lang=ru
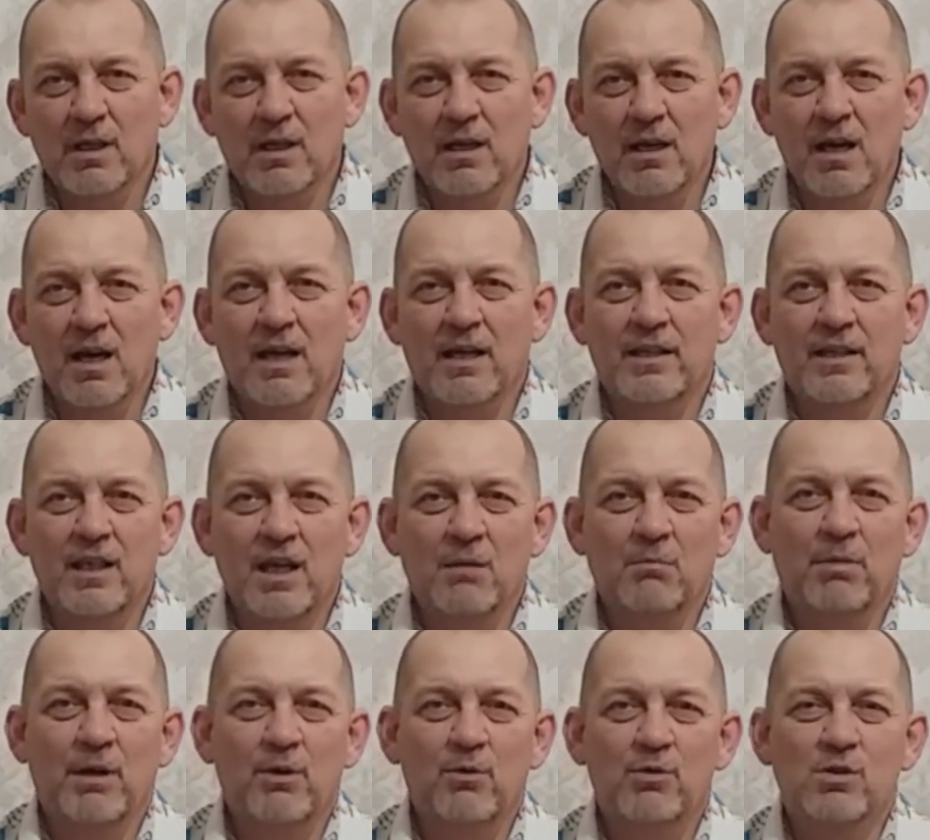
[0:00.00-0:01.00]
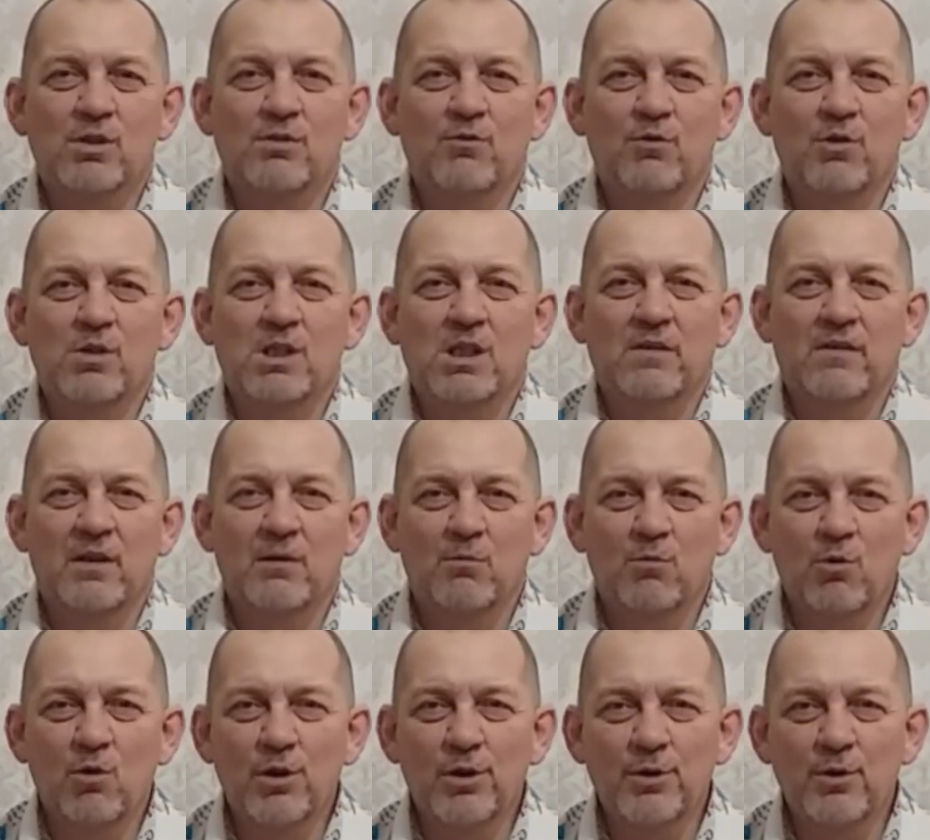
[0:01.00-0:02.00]
Как я борюсь с восковой
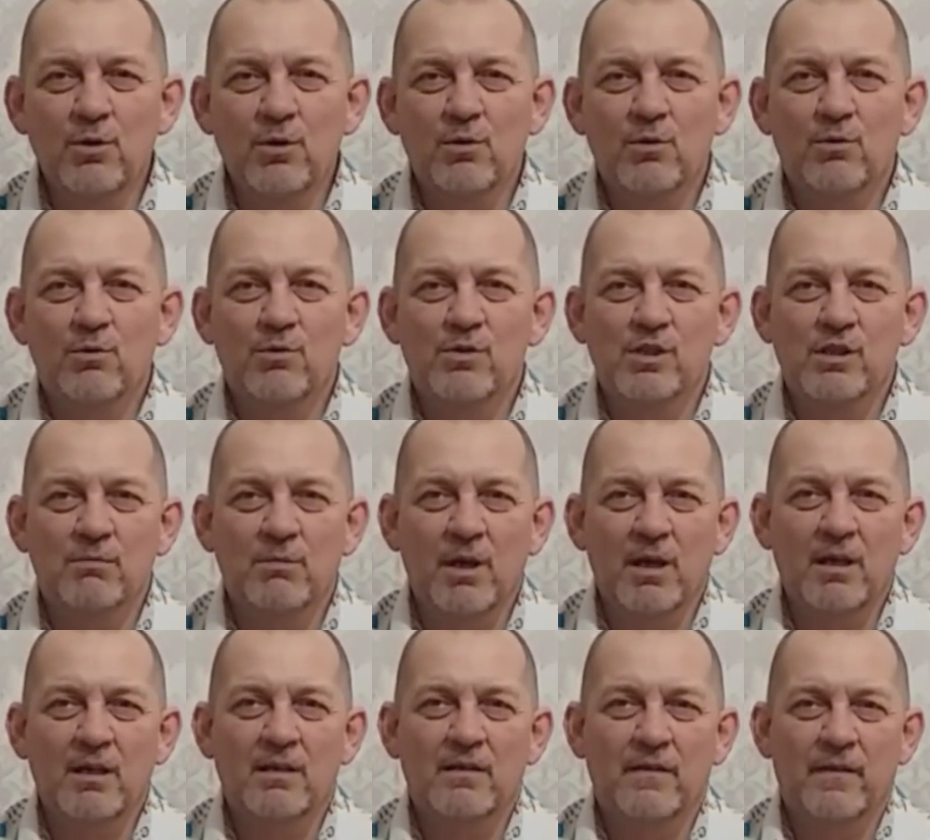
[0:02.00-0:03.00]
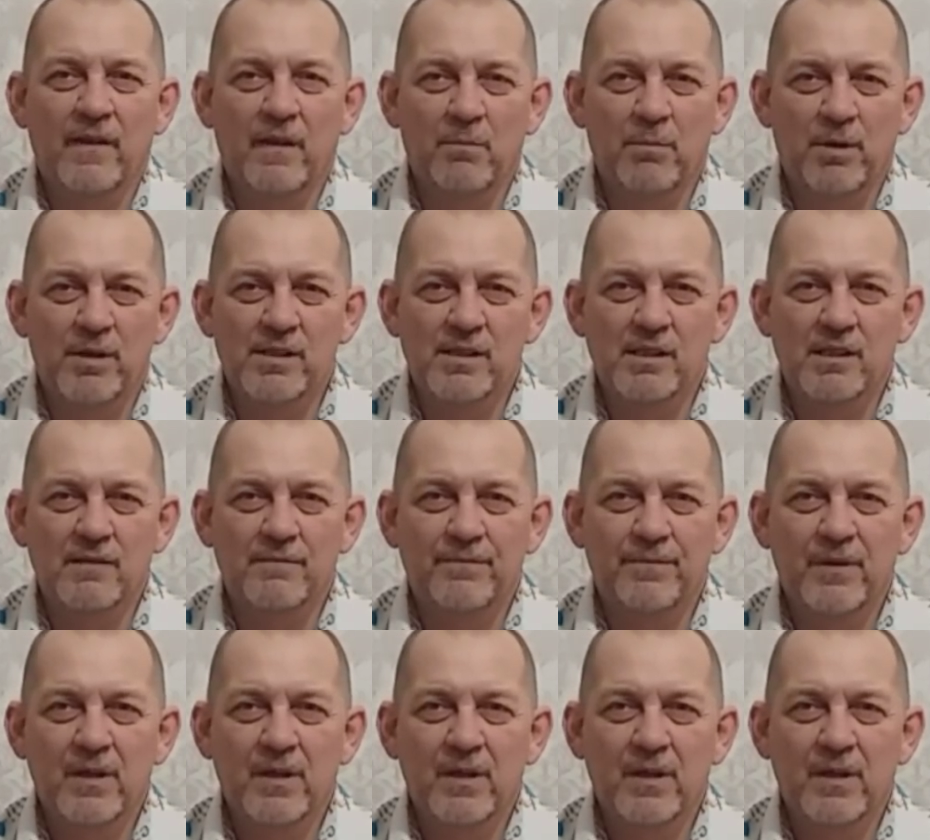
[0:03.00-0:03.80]
молью у себя на пасеке?